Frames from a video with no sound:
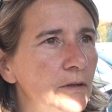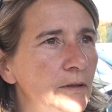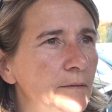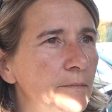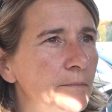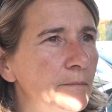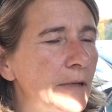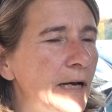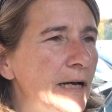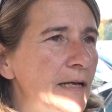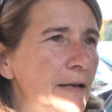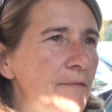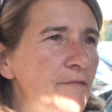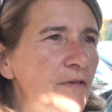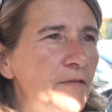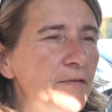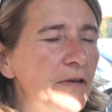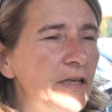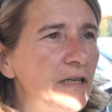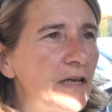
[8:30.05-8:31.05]
man hat
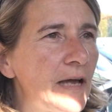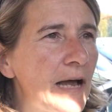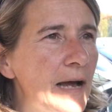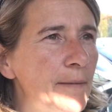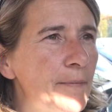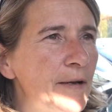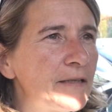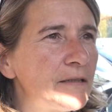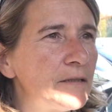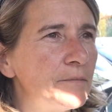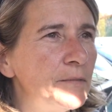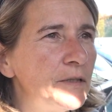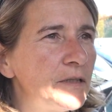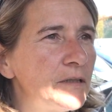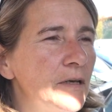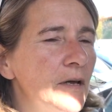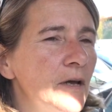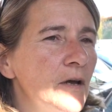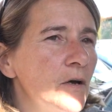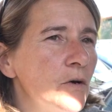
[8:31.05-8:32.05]
einfach weniger Arbeit damit
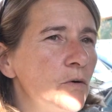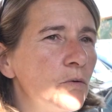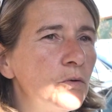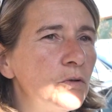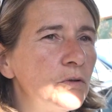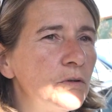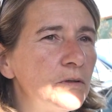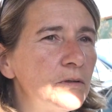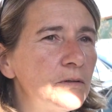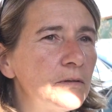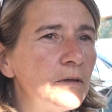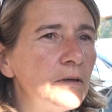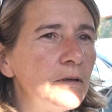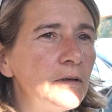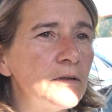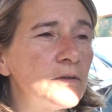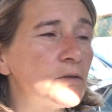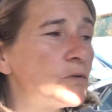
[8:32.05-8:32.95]
und äh,